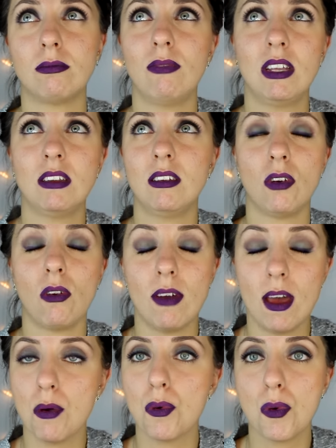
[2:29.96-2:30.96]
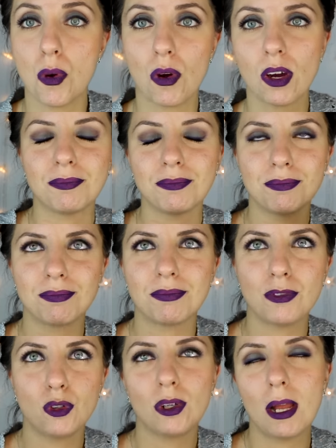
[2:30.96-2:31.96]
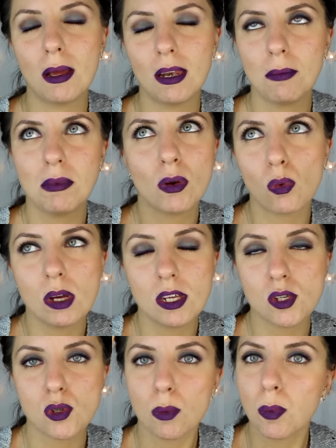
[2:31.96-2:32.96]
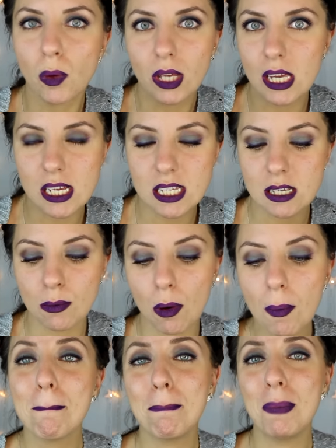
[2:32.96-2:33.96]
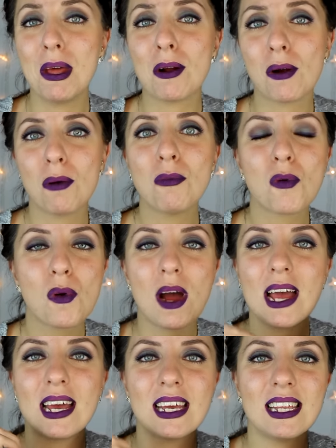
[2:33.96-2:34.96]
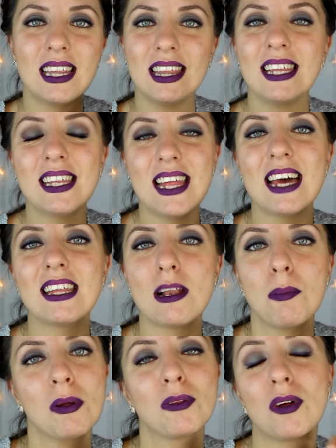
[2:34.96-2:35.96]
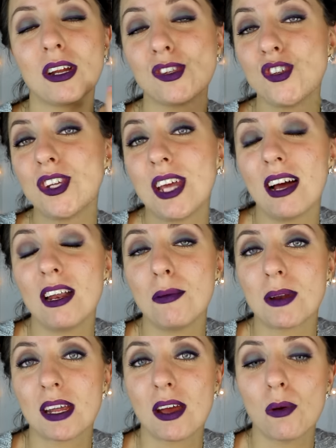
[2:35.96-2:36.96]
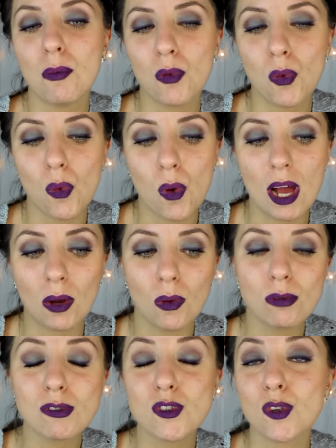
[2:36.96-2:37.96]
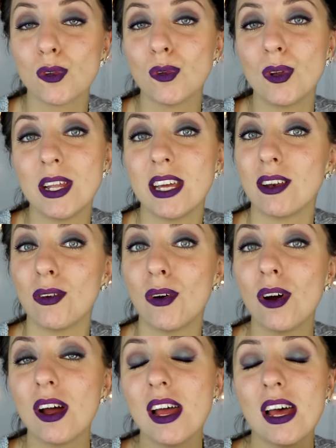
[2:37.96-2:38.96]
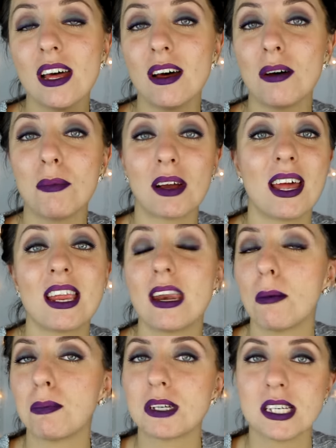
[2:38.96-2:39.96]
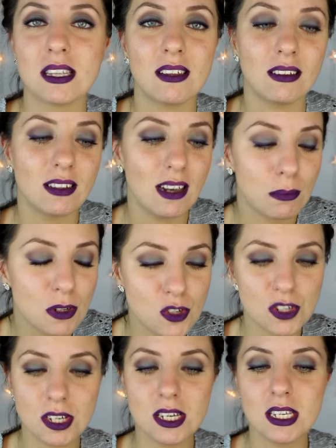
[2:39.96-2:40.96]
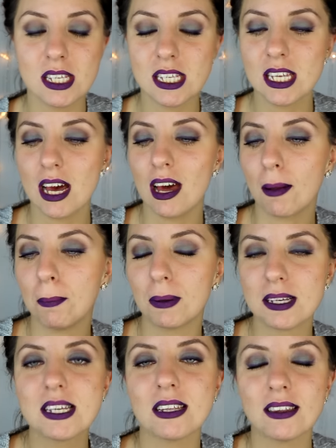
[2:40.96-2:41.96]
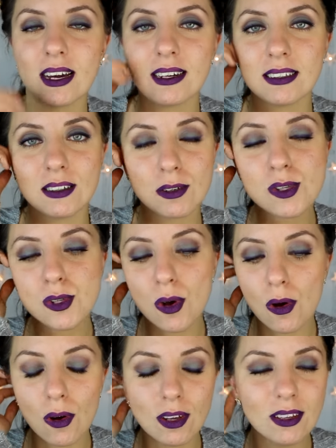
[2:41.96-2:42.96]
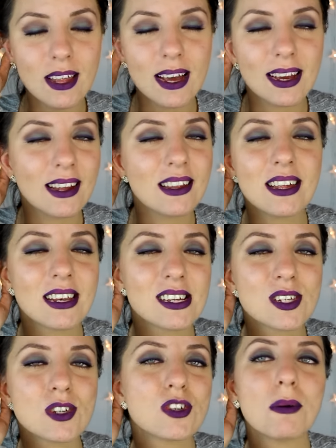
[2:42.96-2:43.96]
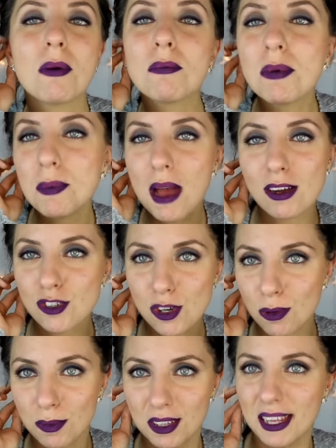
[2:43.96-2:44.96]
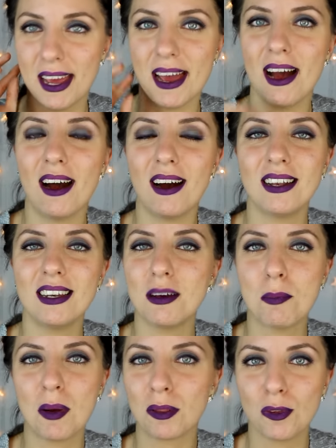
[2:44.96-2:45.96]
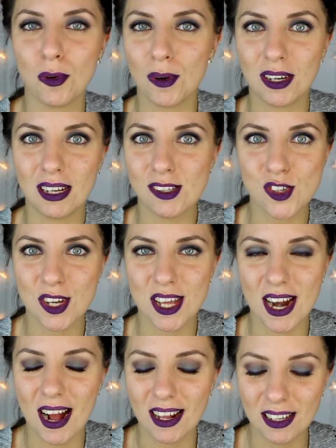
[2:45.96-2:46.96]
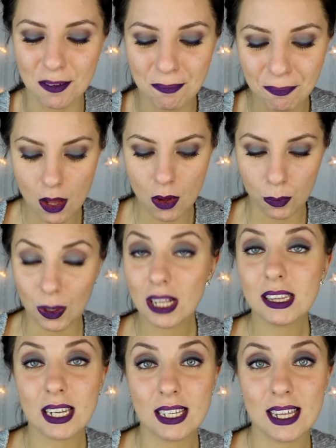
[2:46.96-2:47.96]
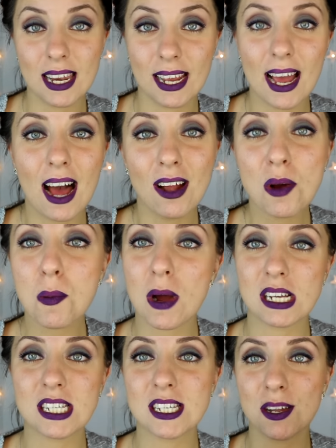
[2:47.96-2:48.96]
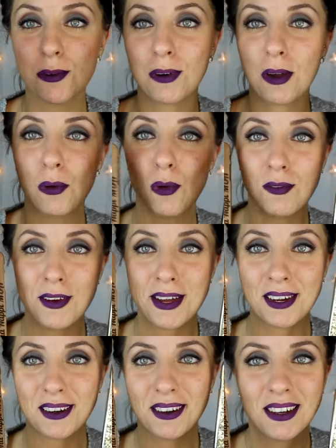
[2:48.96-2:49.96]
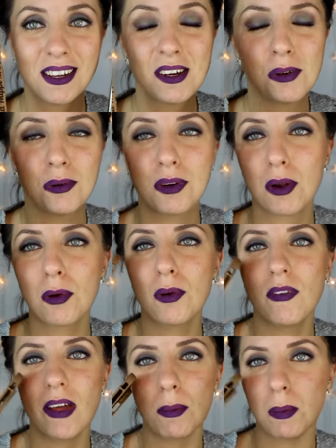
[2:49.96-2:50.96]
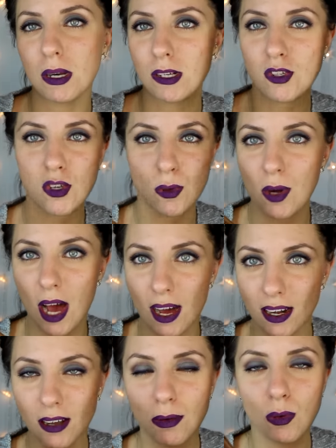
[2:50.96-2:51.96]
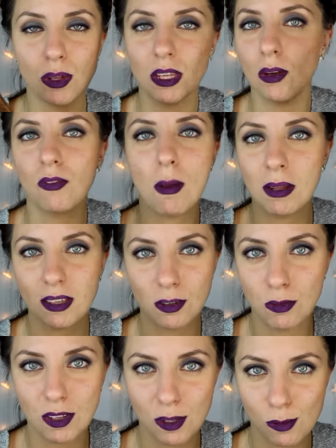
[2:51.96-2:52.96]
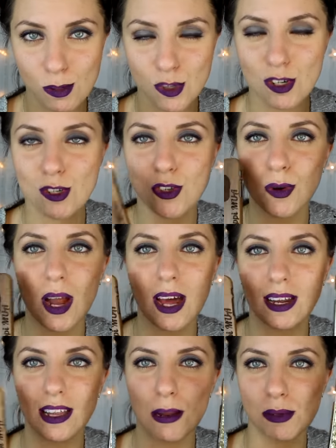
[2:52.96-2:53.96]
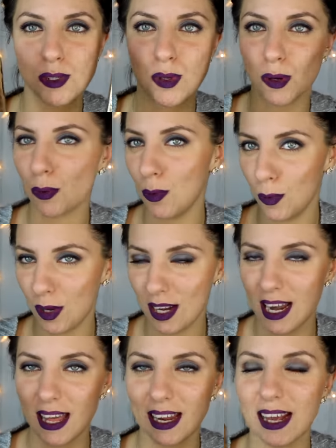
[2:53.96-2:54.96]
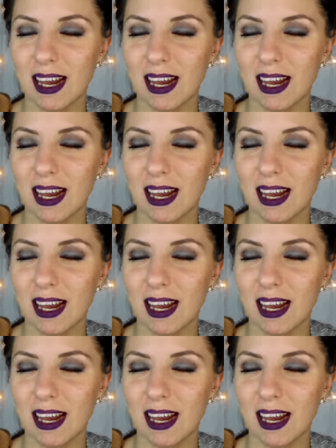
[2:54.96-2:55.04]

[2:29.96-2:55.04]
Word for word: 29 euro non è nemmeno questo pochissimo però comunque L'idea del Pandoro è geniale perché comunque con un ciondolino eh, magari rappresentate l'amicizia, rappresentate, non so, idee carine, cioè, ma mi piace come idea il Pandora in generale. Un'altra idea regalo può essere una cover, una cover per il cellulare, quindi ovviamente dovete conoscere il cellulare della persona a cui la